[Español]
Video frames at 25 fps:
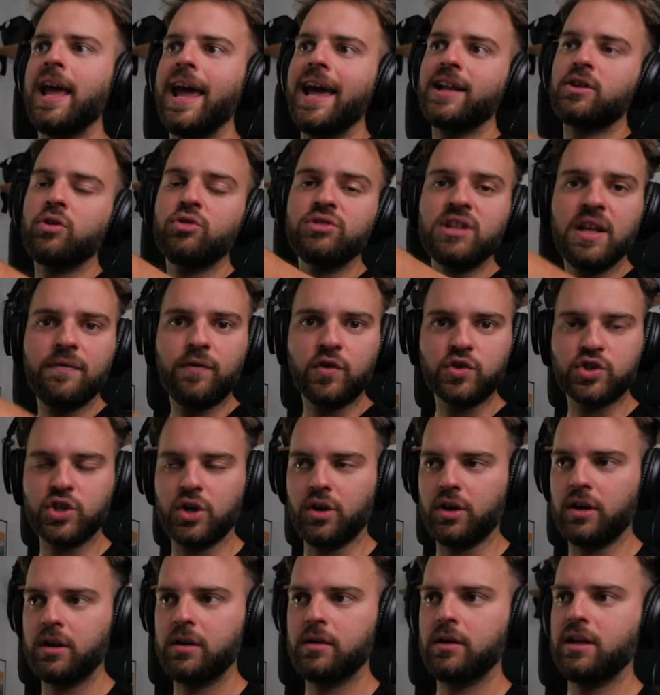Esto es un
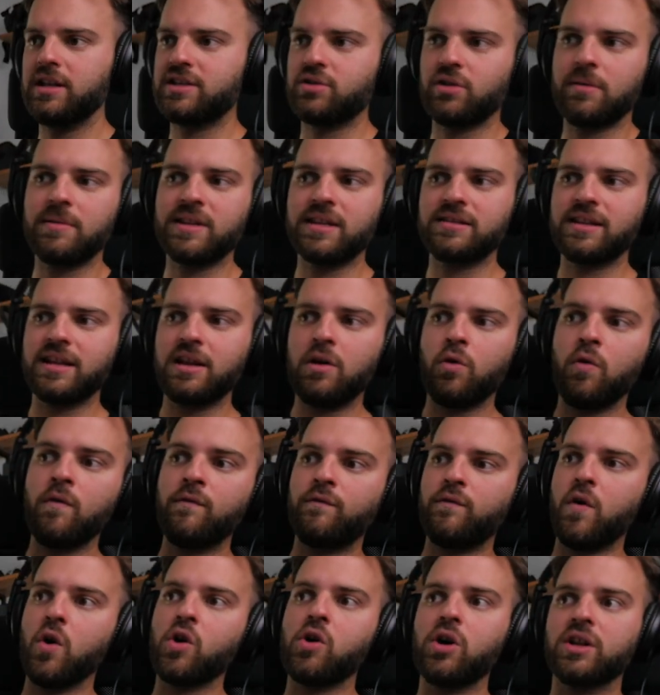difusor y solamente tienes un
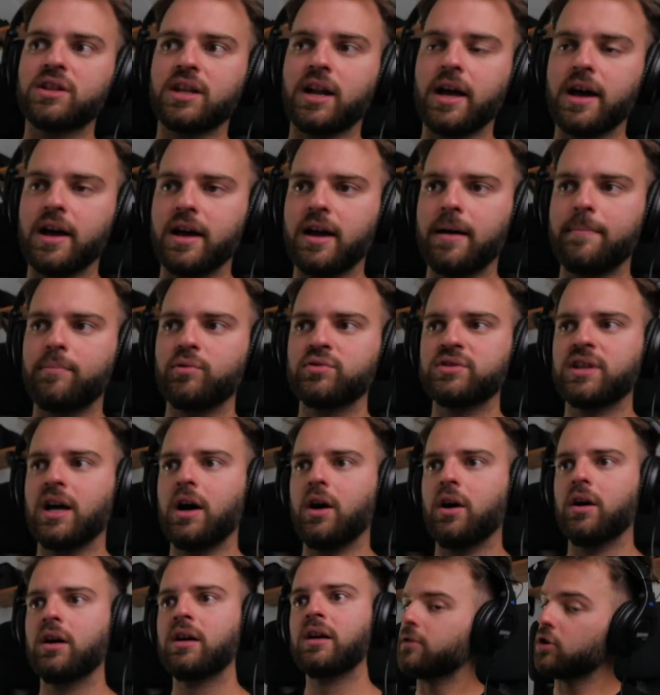foco atrás
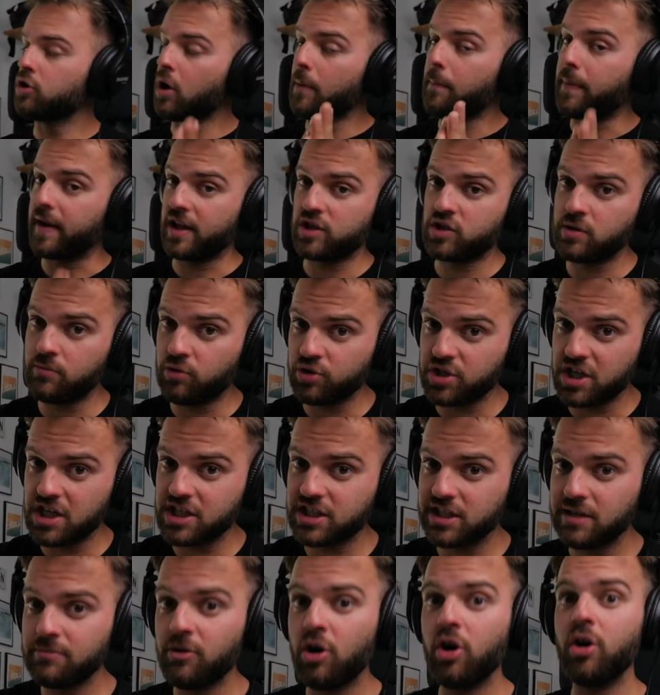apuntado. Lo aprecio
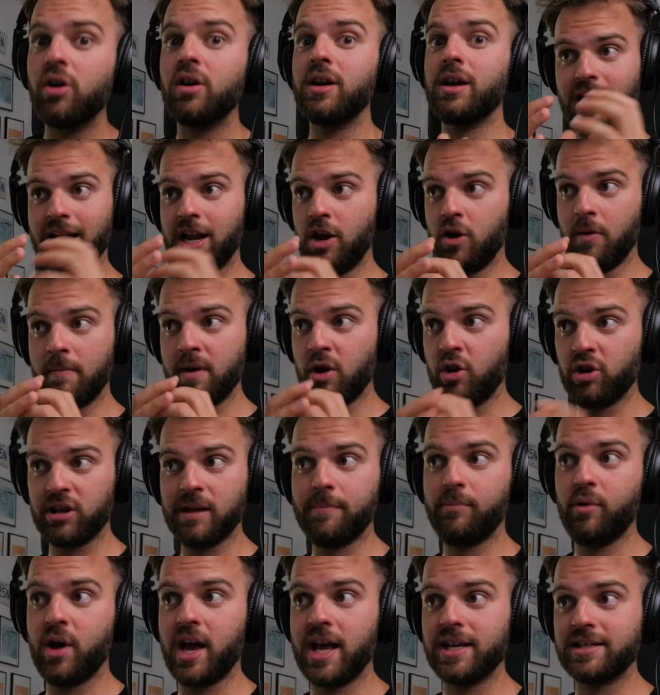muchísimo, es lo mejor
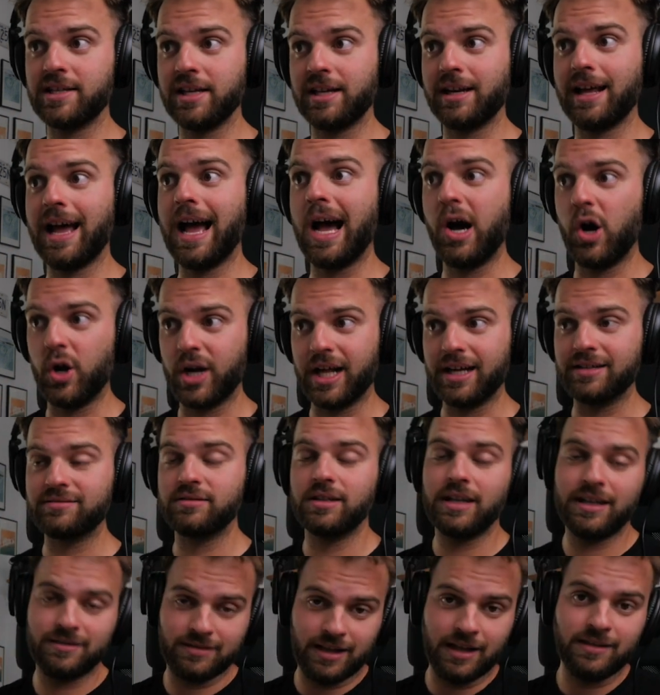que puedes hacer. Ahora,
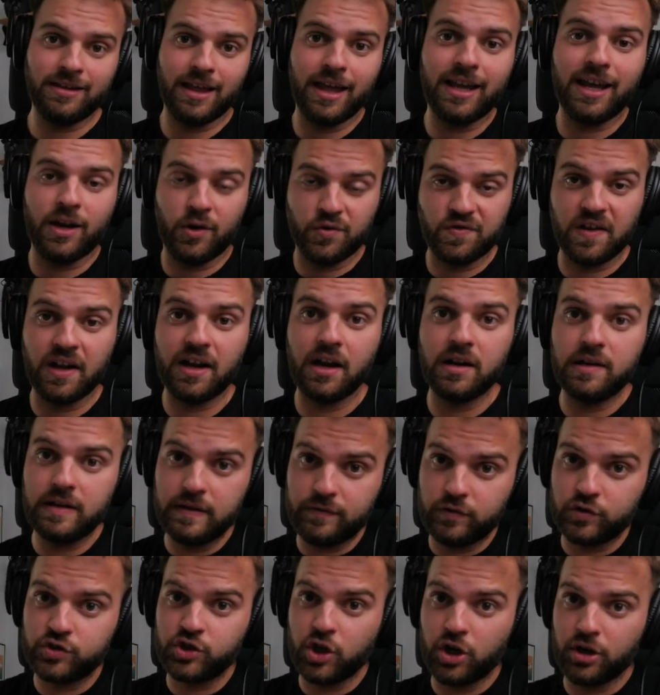intenta que no salga el
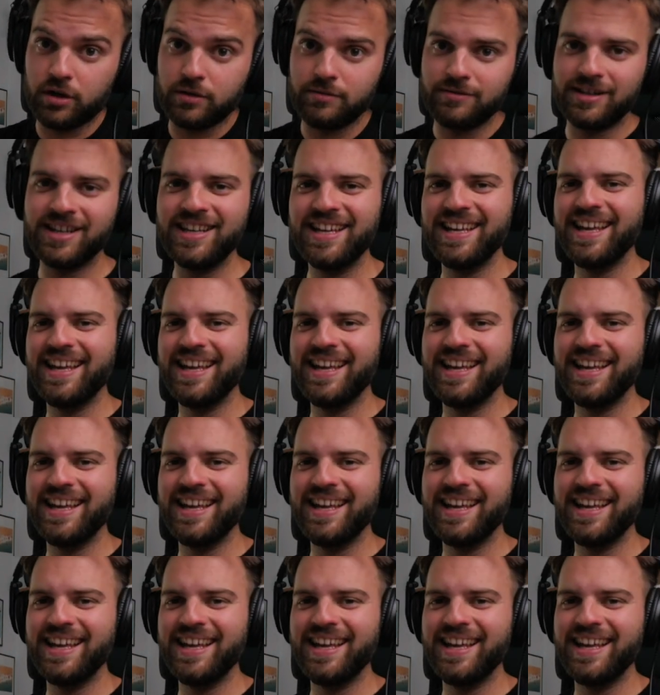difusor.